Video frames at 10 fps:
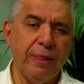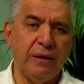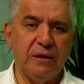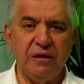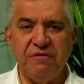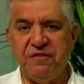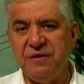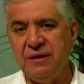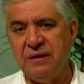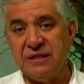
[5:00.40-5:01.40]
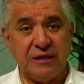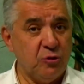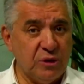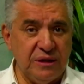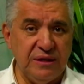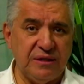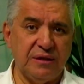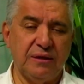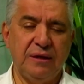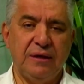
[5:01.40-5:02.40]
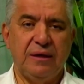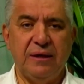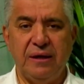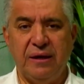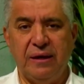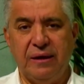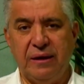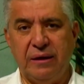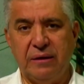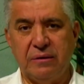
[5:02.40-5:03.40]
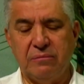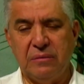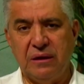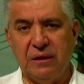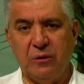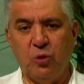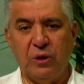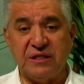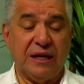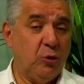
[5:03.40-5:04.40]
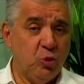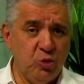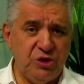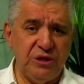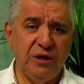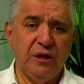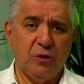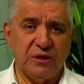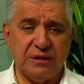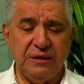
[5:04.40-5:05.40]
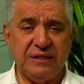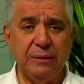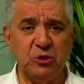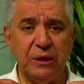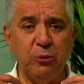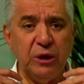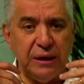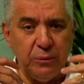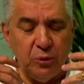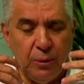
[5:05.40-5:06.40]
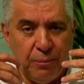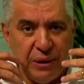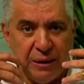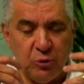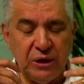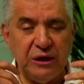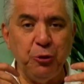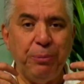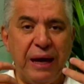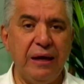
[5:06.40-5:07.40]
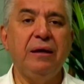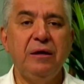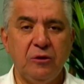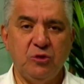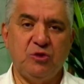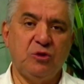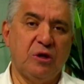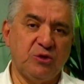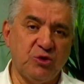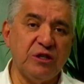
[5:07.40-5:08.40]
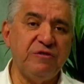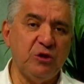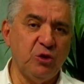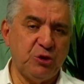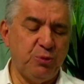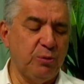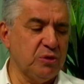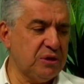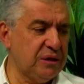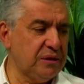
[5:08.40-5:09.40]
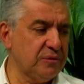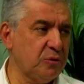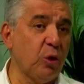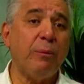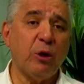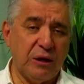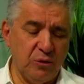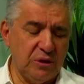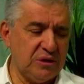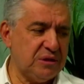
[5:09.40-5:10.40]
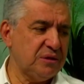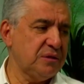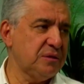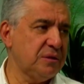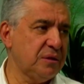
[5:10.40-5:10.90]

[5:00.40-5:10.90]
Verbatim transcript: enfim, na segurança é, a, a, saúde, nós estamos remunerando, remunerando bem os nossos servidores públicos, tá né? colaboradores. E, e, qual o